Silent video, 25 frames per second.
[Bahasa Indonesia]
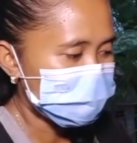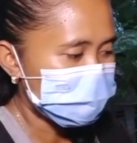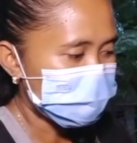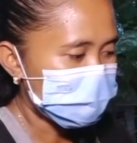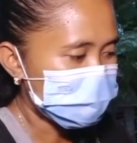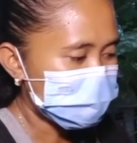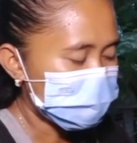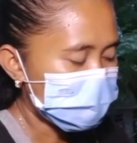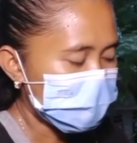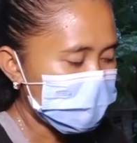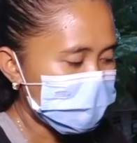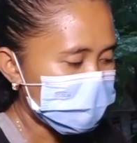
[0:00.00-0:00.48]

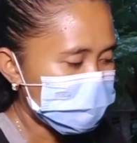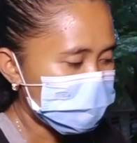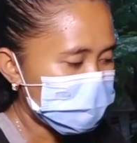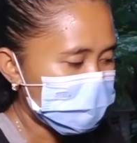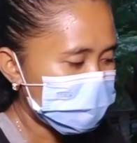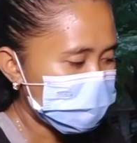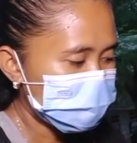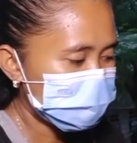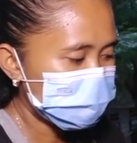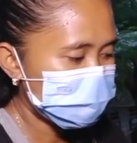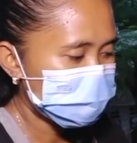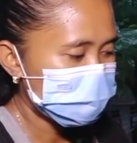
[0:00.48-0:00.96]
Bapak
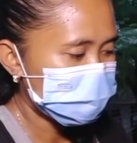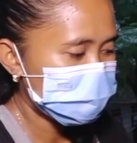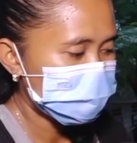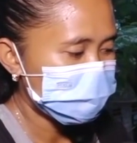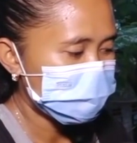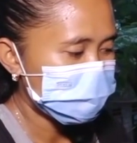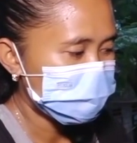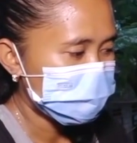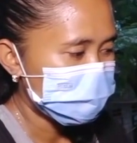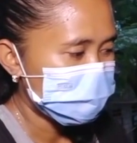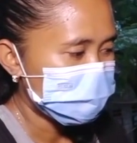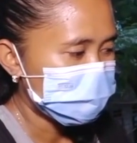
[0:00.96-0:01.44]
mau
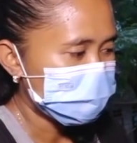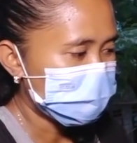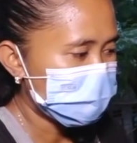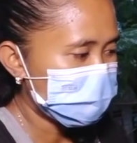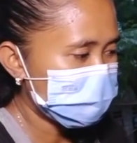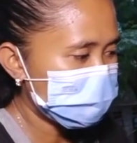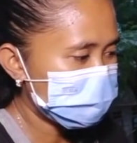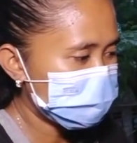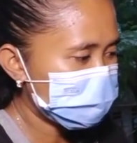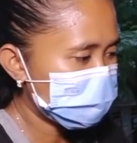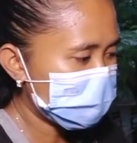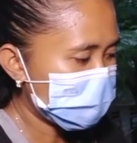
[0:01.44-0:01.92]

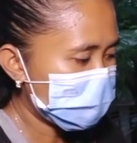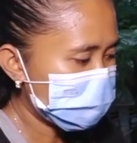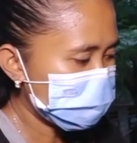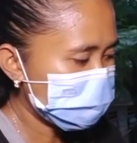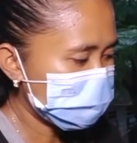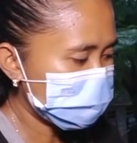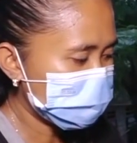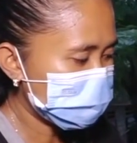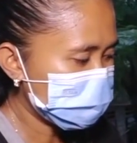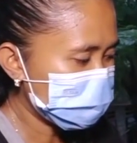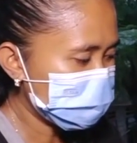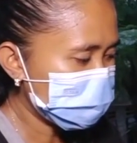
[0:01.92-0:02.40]

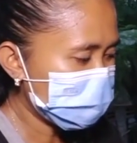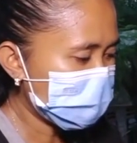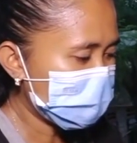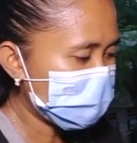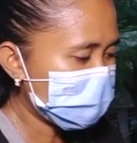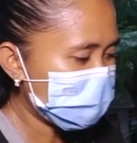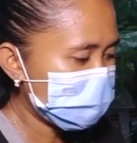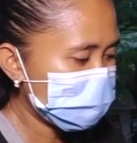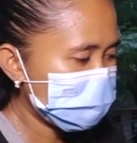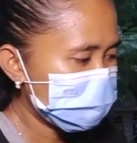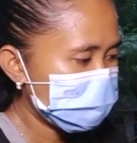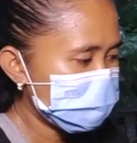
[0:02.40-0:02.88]
renovasi
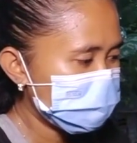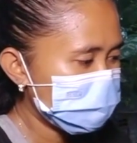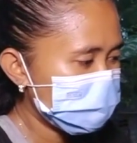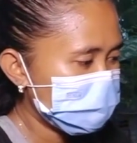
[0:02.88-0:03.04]
rumah